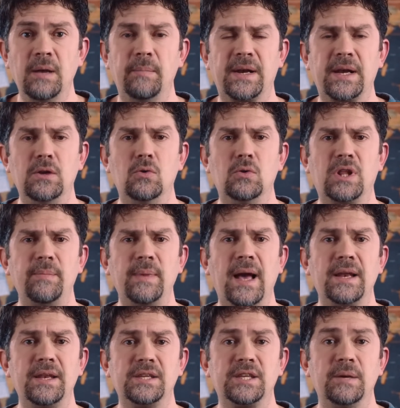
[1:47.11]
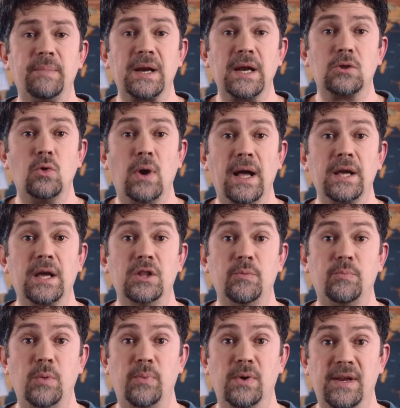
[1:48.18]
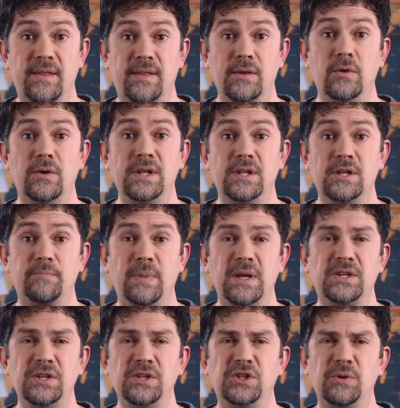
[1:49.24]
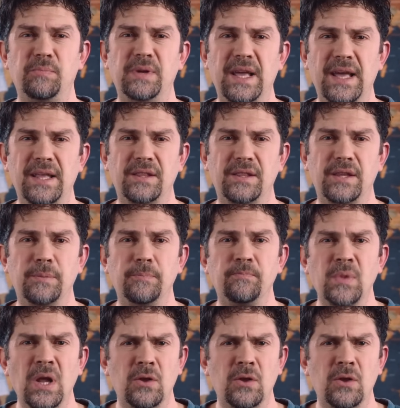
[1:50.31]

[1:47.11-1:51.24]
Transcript: ma negli ultimi anni si è parlato anche di popolazioni di specie incipienti,